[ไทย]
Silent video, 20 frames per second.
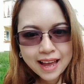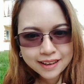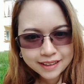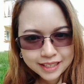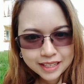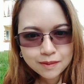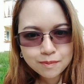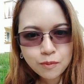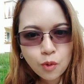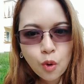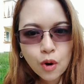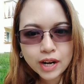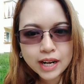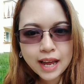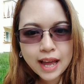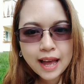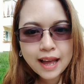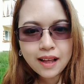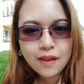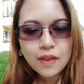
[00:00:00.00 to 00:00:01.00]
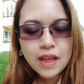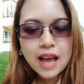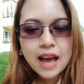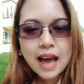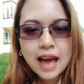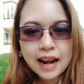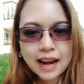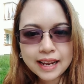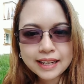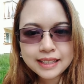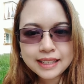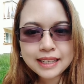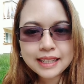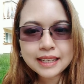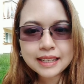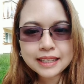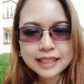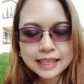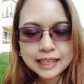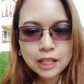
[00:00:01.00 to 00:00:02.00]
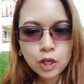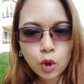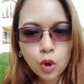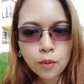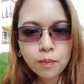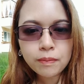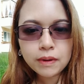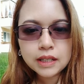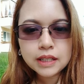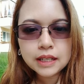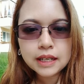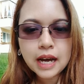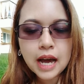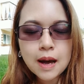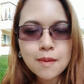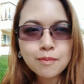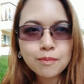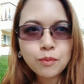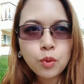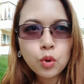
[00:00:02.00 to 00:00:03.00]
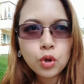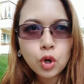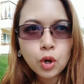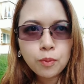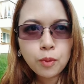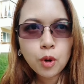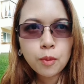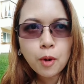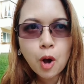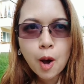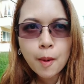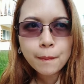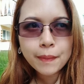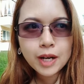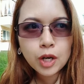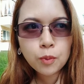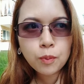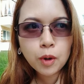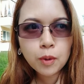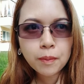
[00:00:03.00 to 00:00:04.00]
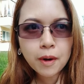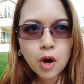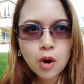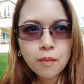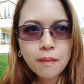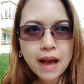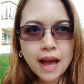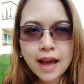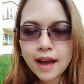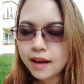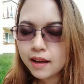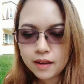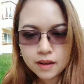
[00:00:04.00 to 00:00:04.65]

ลังคิดบวกนะคะ อะไรที่คิดลบหรือคำพูดลบๆคอมเมนต์ลบๆ เข้ามา